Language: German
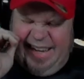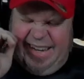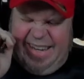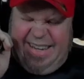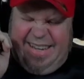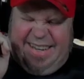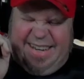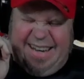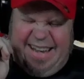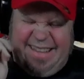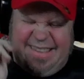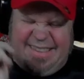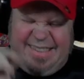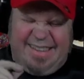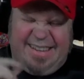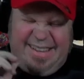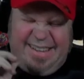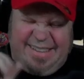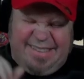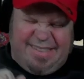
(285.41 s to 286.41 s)
das
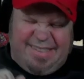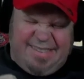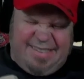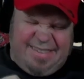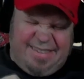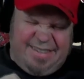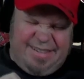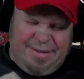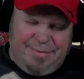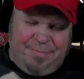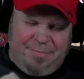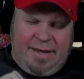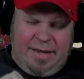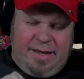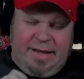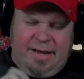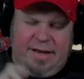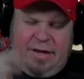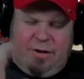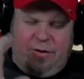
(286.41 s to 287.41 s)
ist
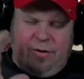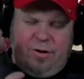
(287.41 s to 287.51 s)
in der